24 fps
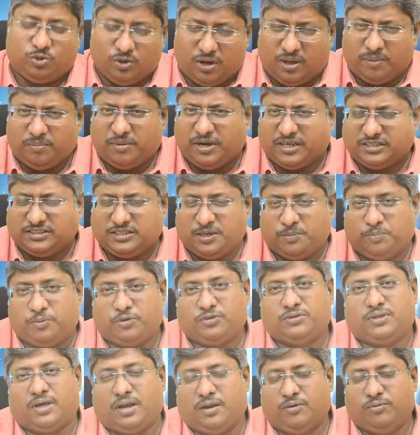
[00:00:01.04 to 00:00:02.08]
துலாம் ராசியை
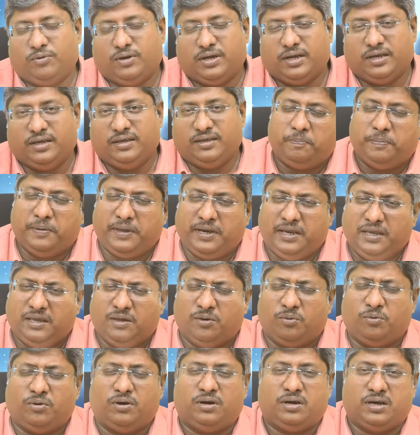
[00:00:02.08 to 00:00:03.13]
பொறுத்த அளவுக்கு பெரிய
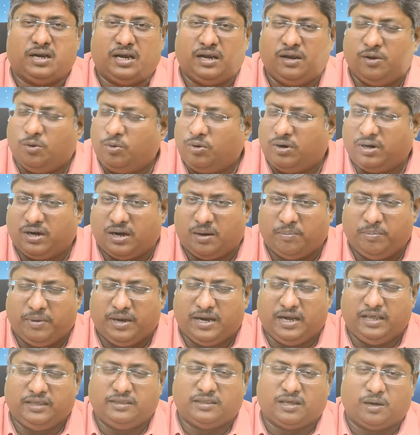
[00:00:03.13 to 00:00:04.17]
ஒரு நல்ல ஒரு
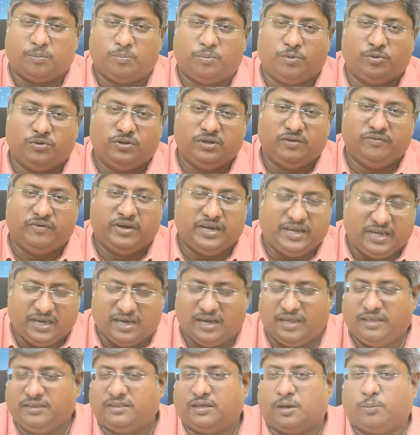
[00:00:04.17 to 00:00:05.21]
நன்மைகளை தரப்போகுது
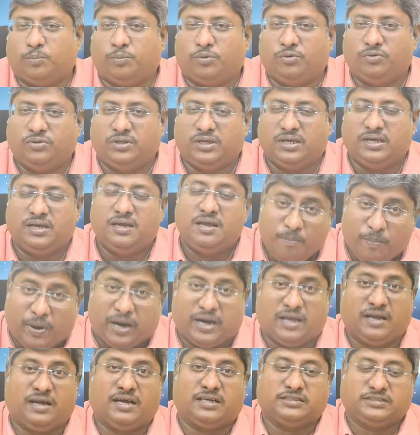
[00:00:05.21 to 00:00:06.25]
வெற்றிகளை தரப்போகுது
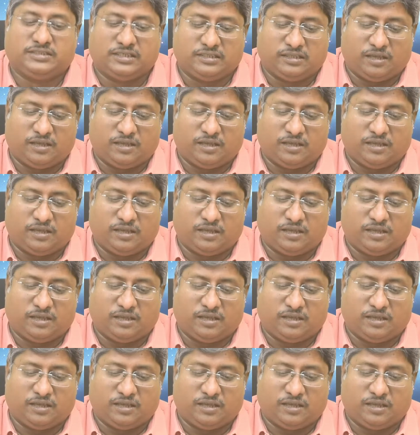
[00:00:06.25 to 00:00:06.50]
பணங்காசை